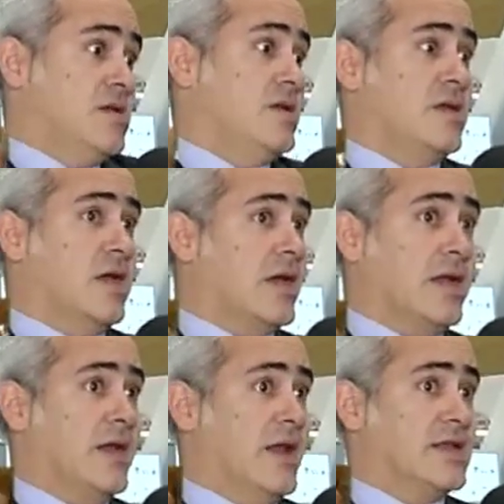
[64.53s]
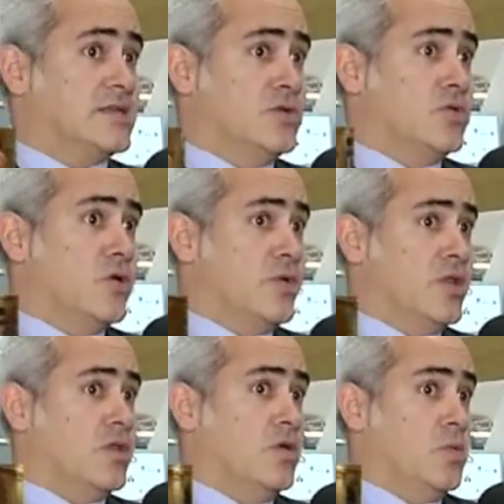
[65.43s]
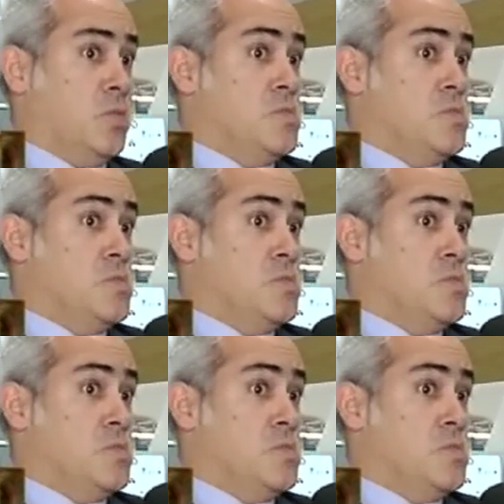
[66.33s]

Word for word: y en general ha sido un comienzo